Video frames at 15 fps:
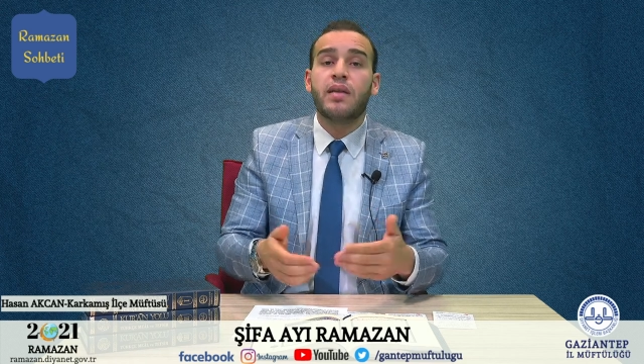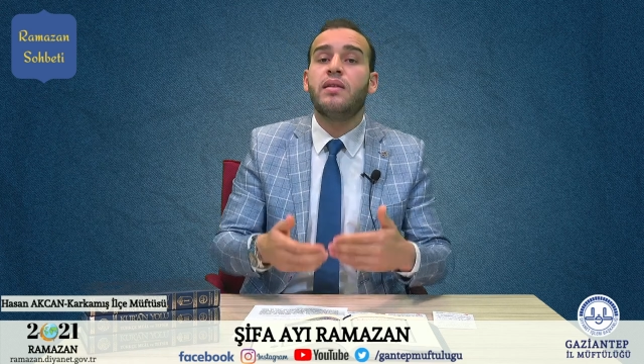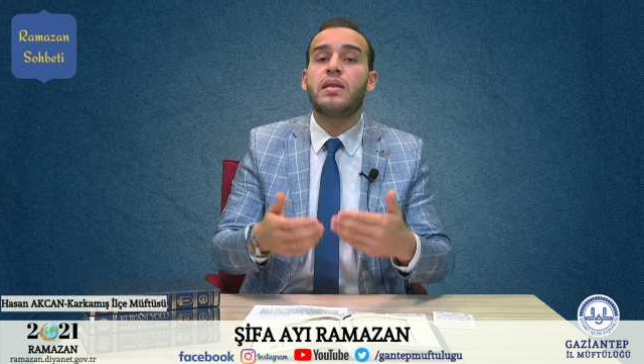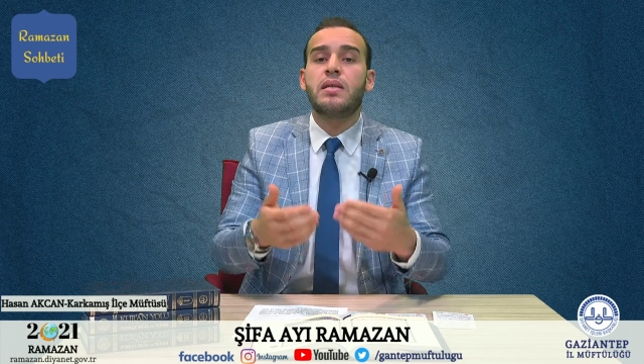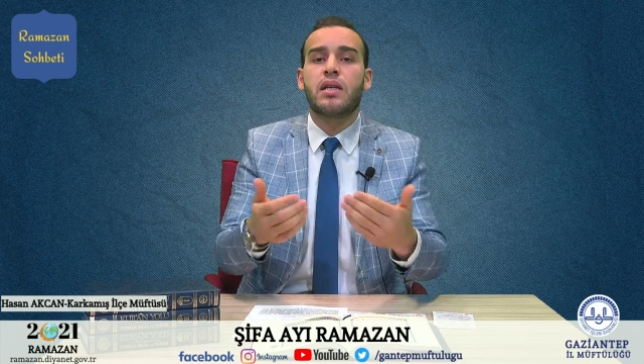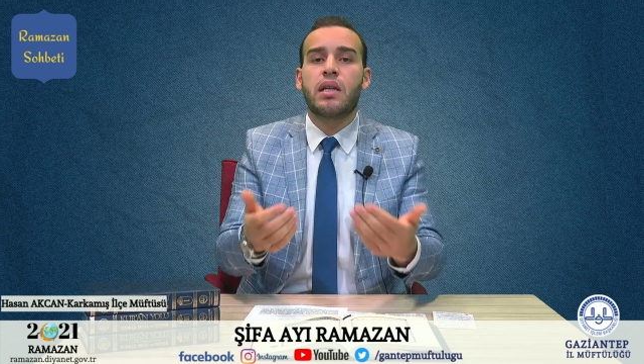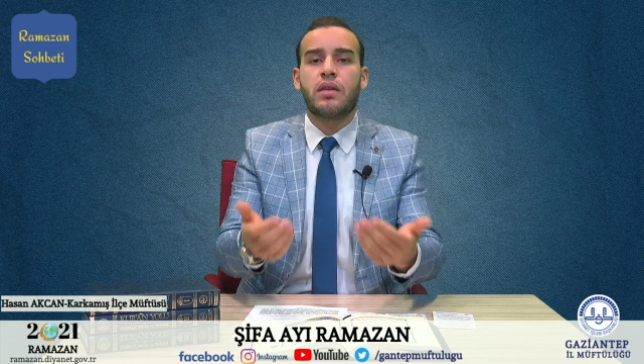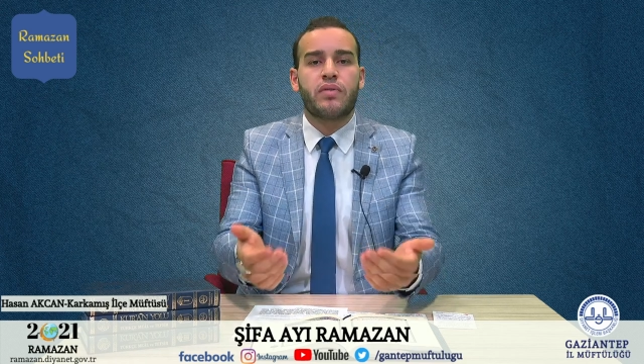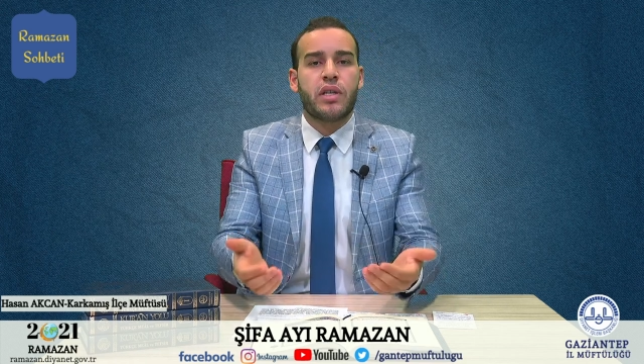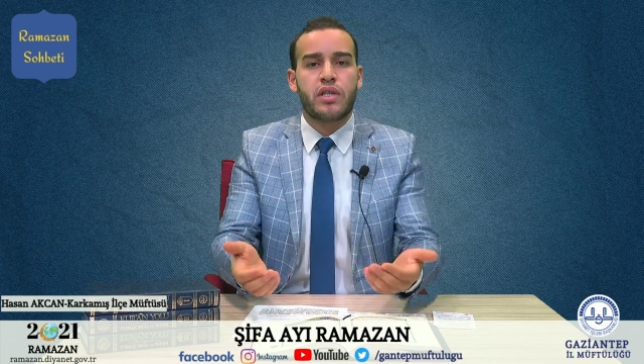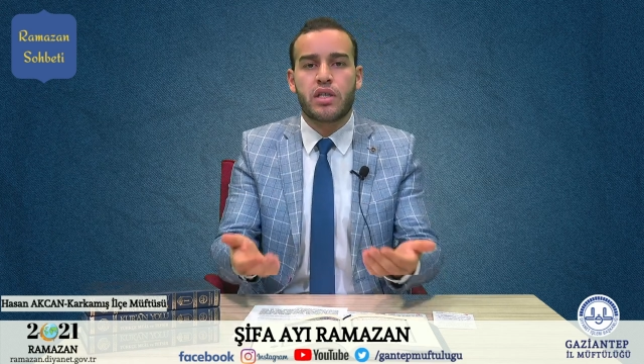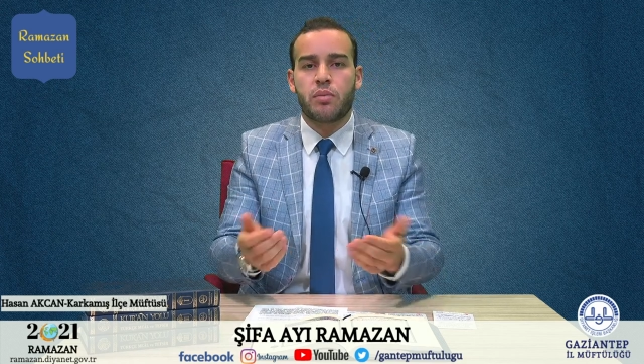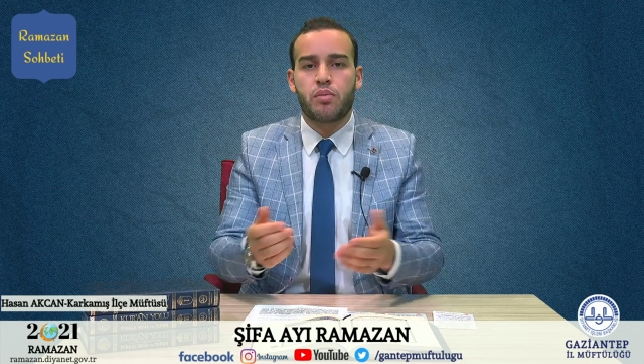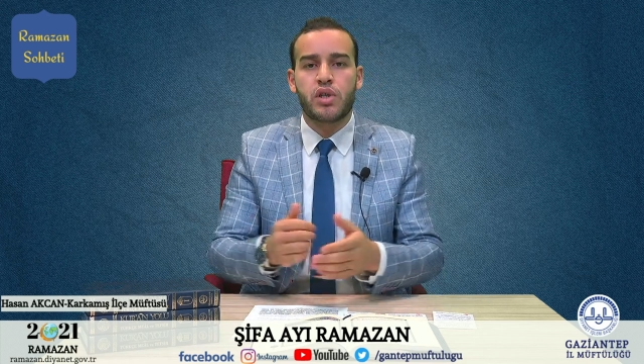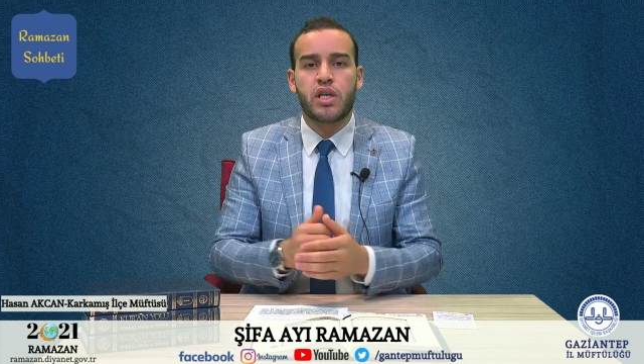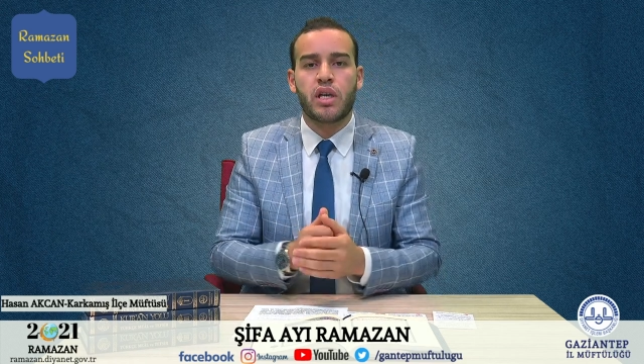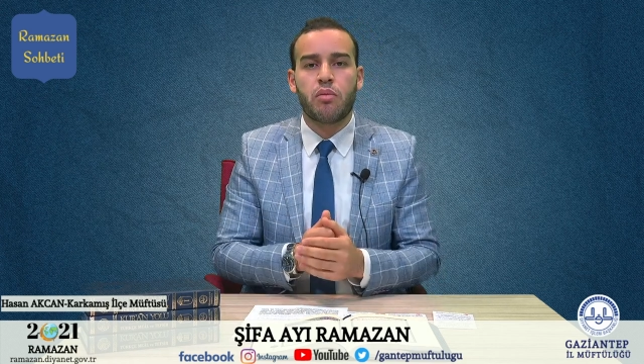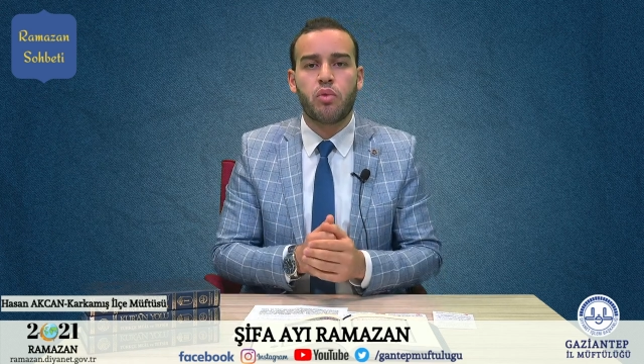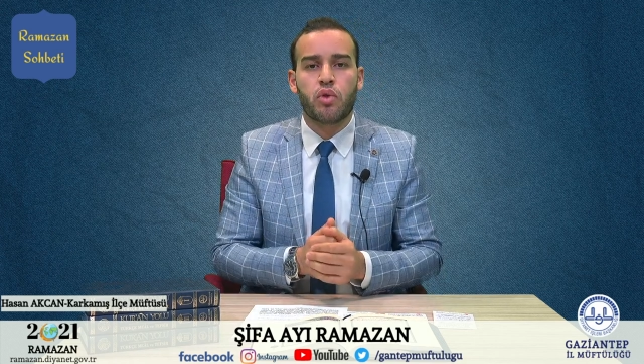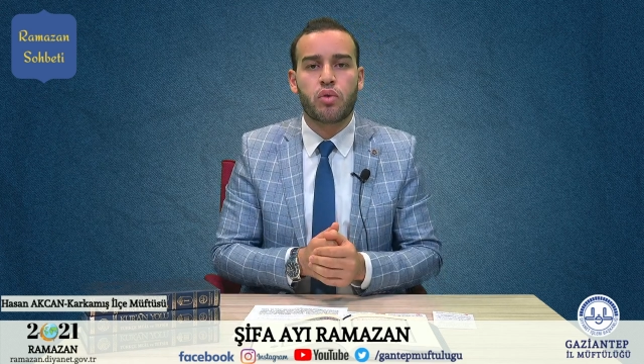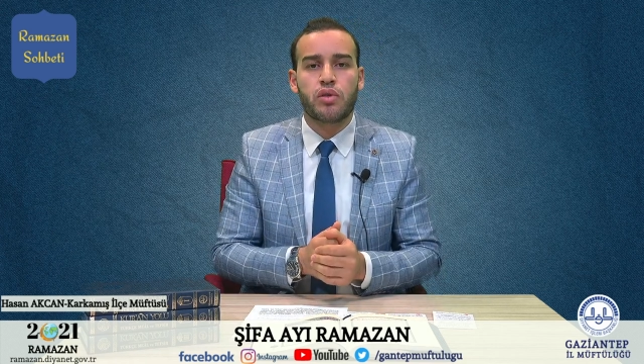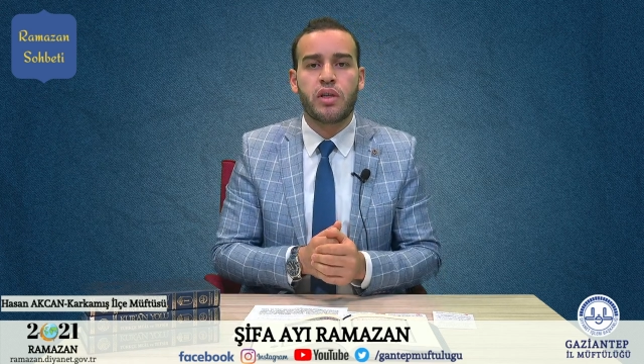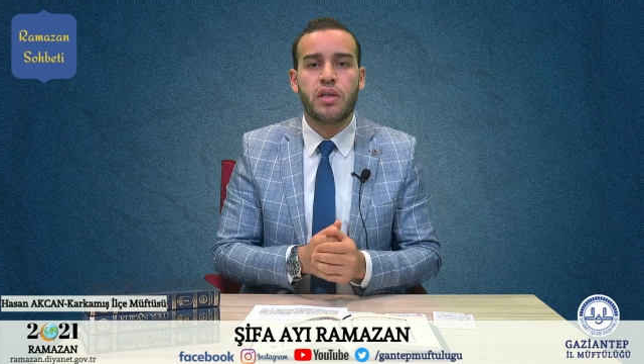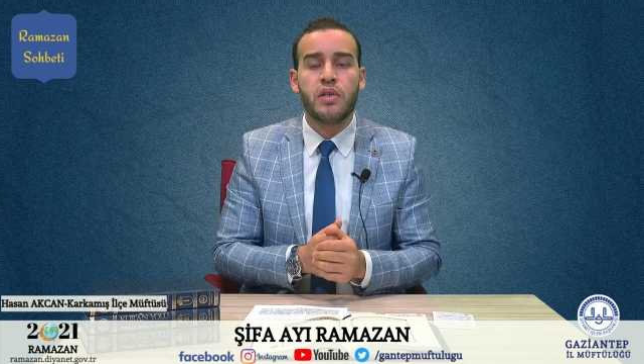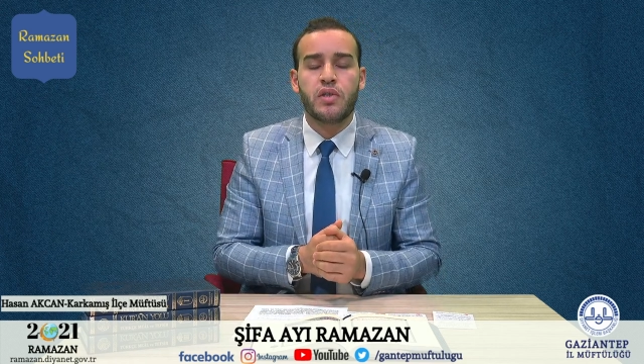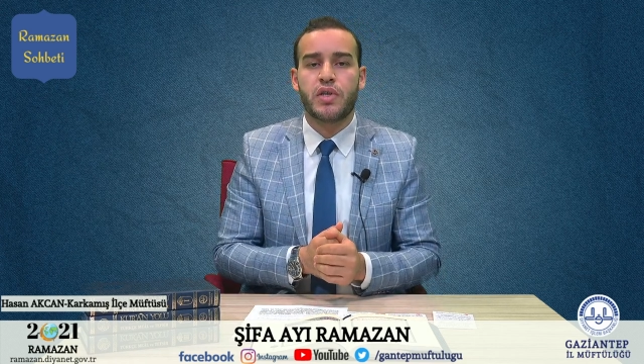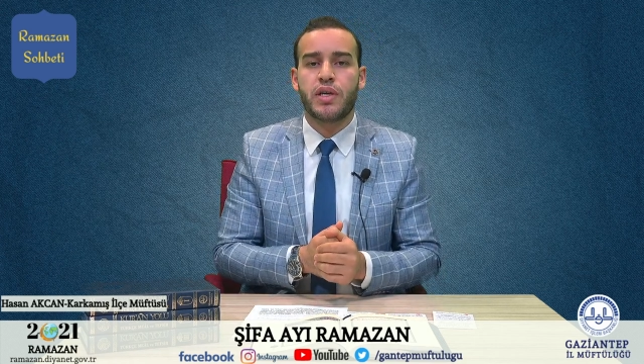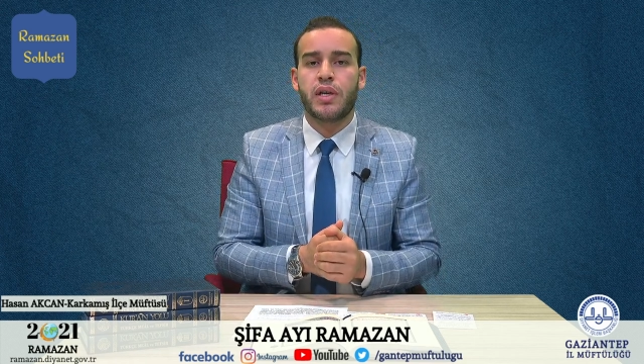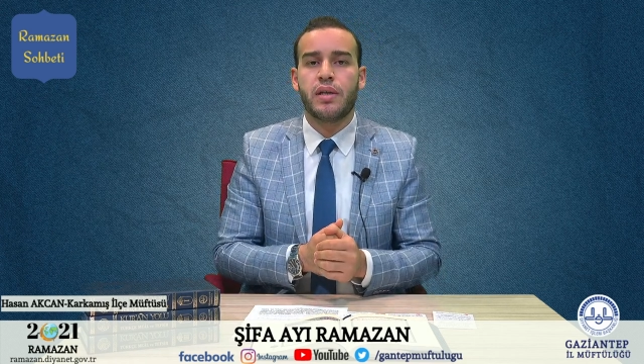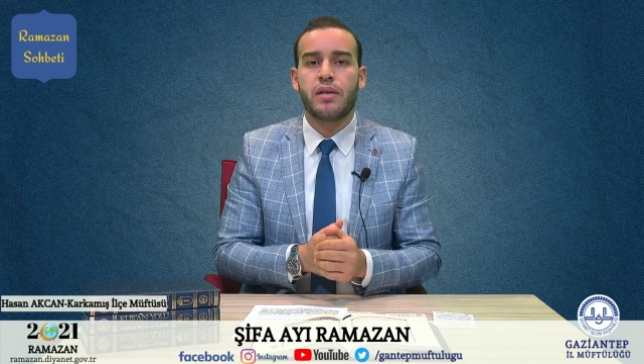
de sana verecek bir şeyim yok deyince